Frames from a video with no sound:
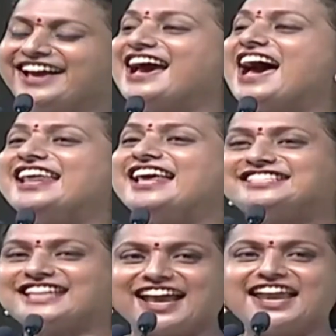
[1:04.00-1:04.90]
కానీ
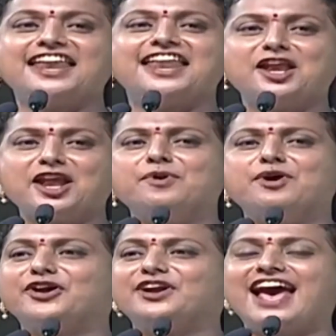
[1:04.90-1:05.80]
జగనన్నని
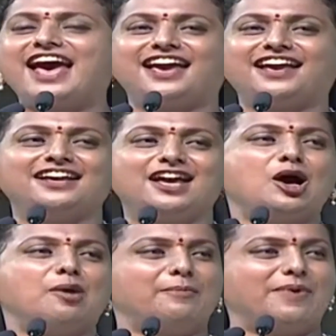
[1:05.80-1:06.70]
నమ్ముకుంటే
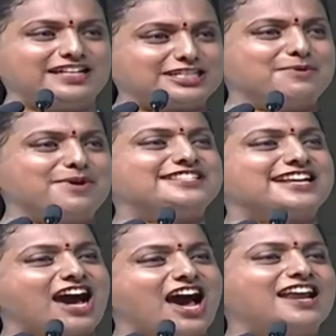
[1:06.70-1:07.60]
మంచి
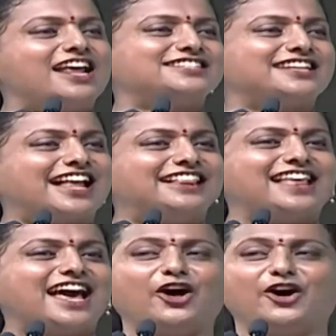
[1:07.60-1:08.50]
మంచి కాలేజీలకు
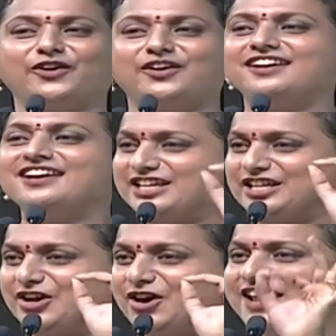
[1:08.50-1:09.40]
వెళ్తారు
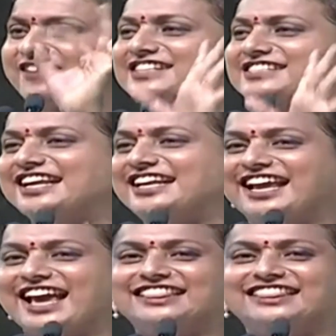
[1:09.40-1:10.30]

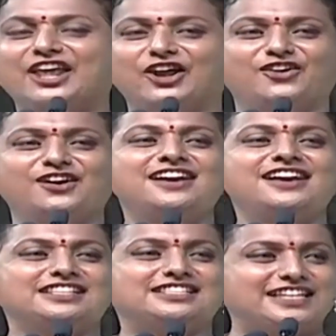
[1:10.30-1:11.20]
యూనివర్సిటీలకు వెళ్తారు
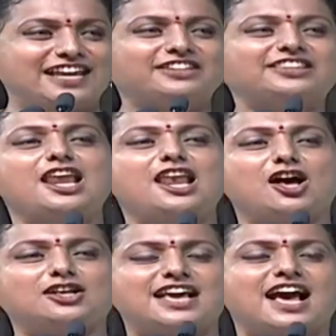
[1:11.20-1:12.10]

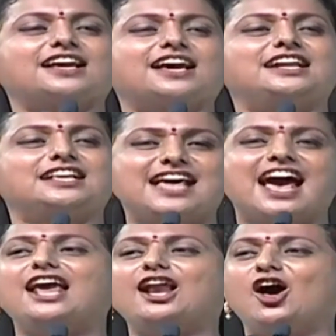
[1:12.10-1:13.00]
జీవితంలో చక్కటి
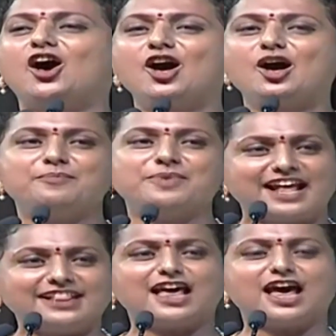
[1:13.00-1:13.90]
స్థాయిలో
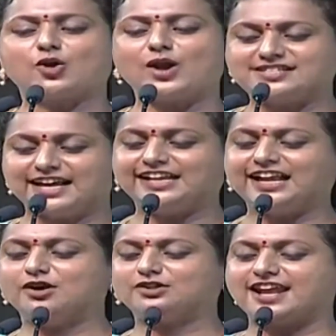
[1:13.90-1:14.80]
మీరంతా కూడా
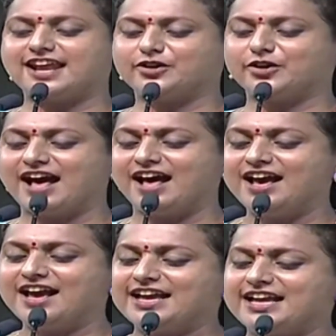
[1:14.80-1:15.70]
సెటిల్ అవుతారని కూడా
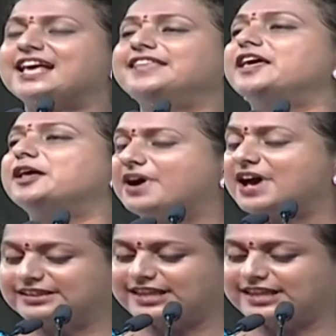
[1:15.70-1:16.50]
ఈ సందర్భంగా